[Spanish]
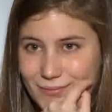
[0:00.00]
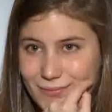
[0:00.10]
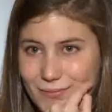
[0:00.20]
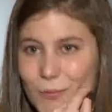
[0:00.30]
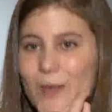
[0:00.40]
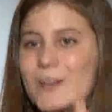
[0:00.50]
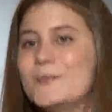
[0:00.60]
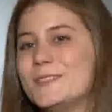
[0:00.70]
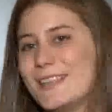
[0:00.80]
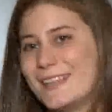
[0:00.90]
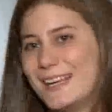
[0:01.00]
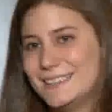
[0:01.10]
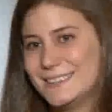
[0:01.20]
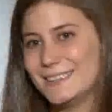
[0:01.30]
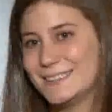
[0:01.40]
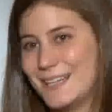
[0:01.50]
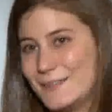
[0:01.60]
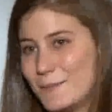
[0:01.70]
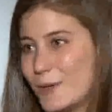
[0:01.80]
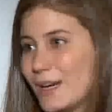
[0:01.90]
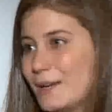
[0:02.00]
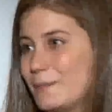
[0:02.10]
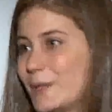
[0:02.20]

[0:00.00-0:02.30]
Bueno, muchas gracias ¿ah? por las